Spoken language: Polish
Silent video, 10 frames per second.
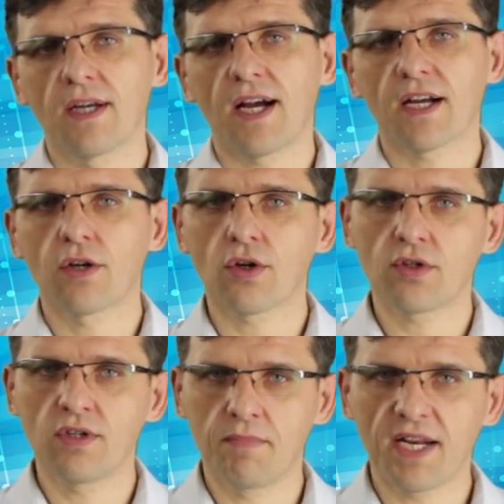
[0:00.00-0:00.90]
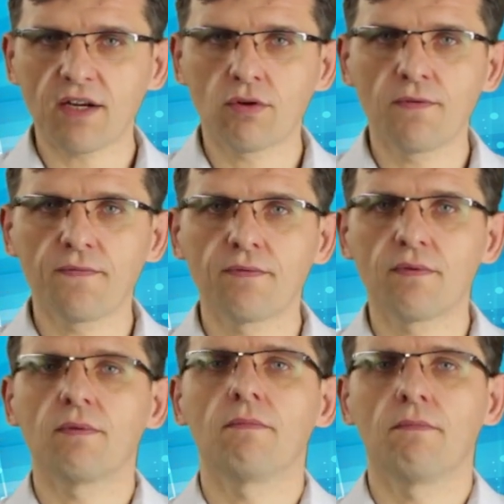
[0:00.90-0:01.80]
a koszty braków
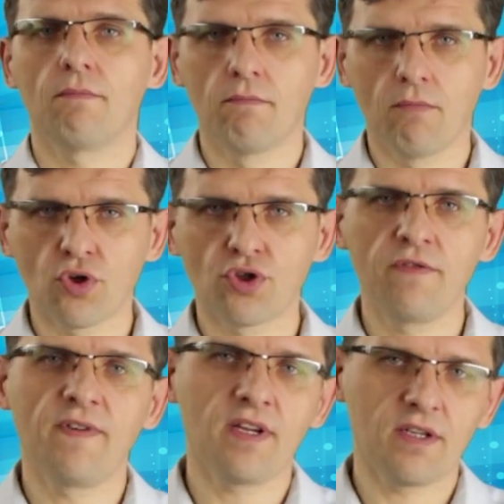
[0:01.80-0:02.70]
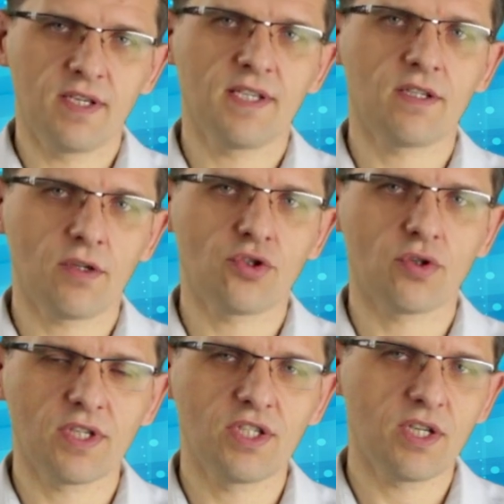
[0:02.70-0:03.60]
możliwe jest
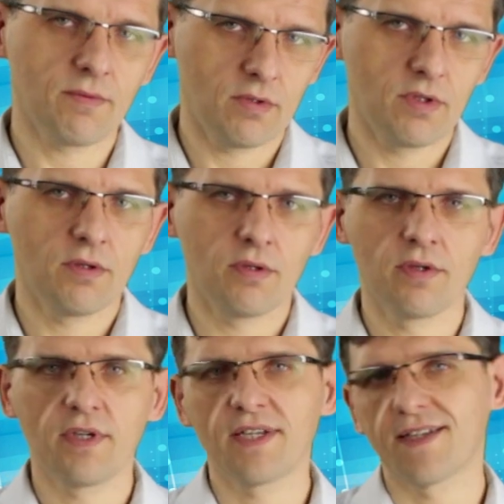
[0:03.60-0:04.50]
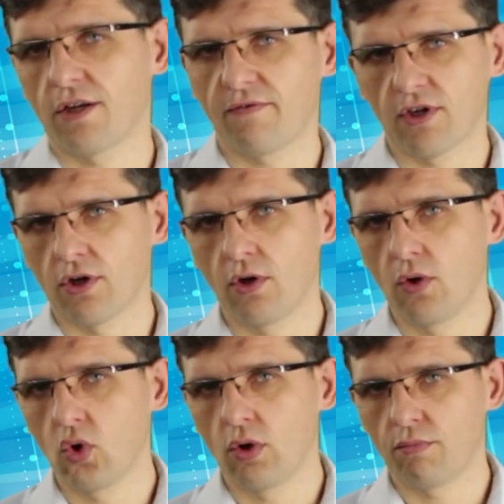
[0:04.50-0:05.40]
osiągnięcie ich
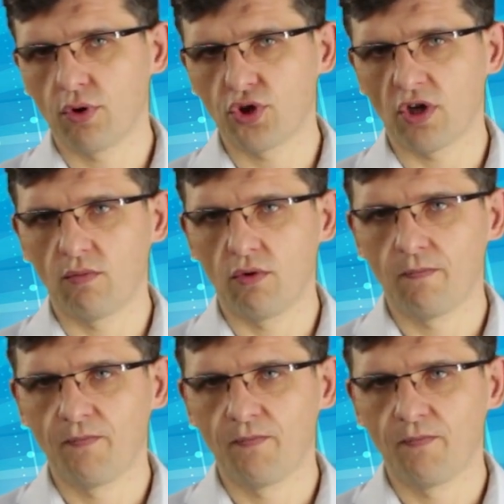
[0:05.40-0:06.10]
zerowego poziomu.